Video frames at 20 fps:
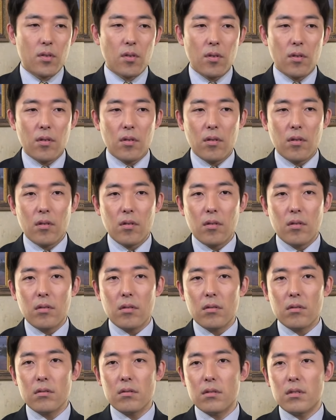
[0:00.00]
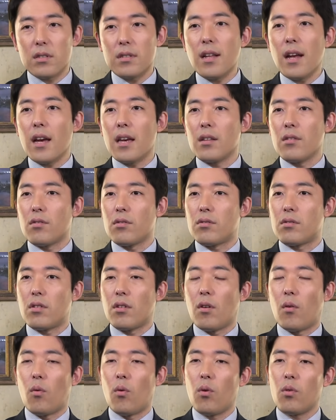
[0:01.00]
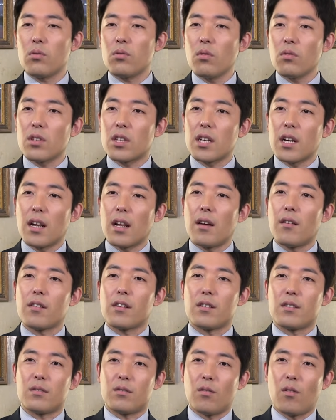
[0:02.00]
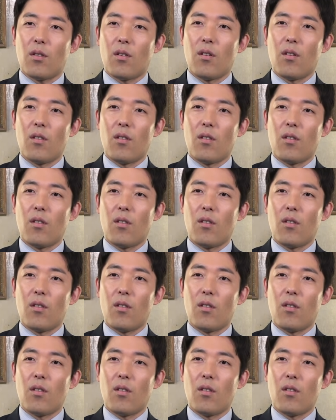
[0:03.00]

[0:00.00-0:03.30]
ト時代のっていうのはほとんど聞かないわけですよ。